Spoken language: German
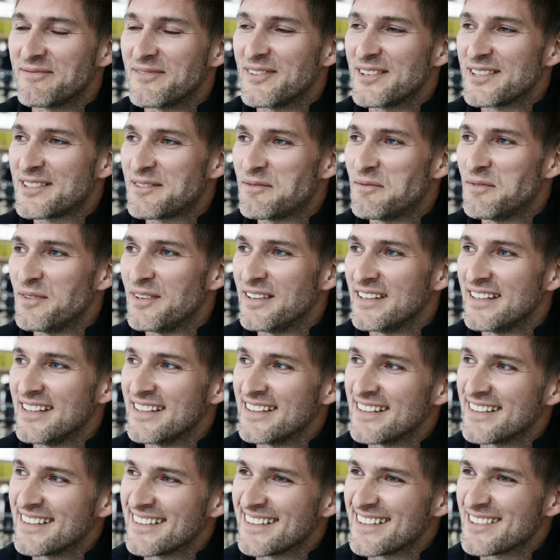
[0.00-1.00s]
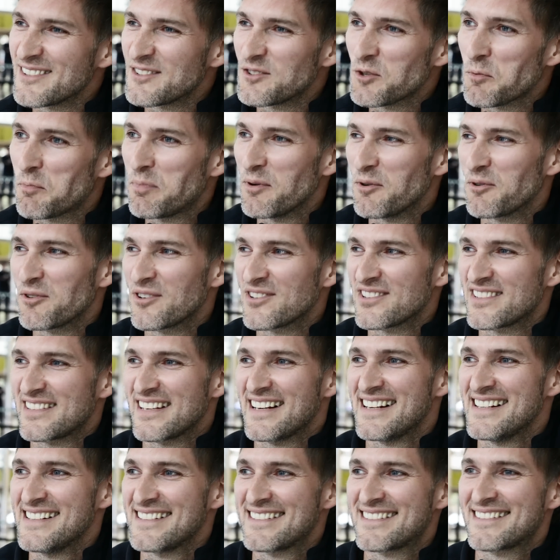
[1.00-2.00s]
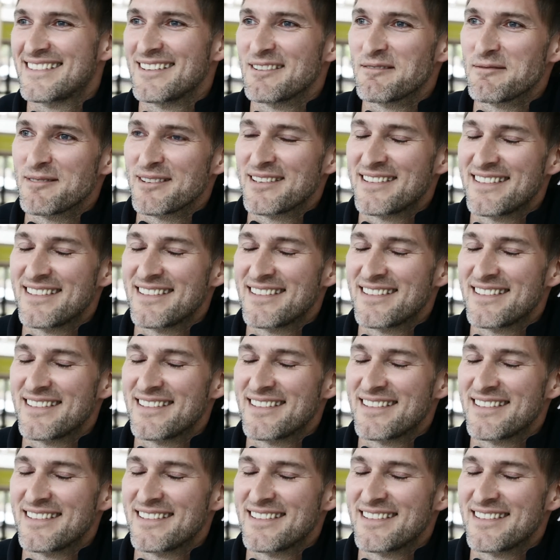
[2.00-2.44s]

Ist wie Suppe ohne Salz, glaube ich.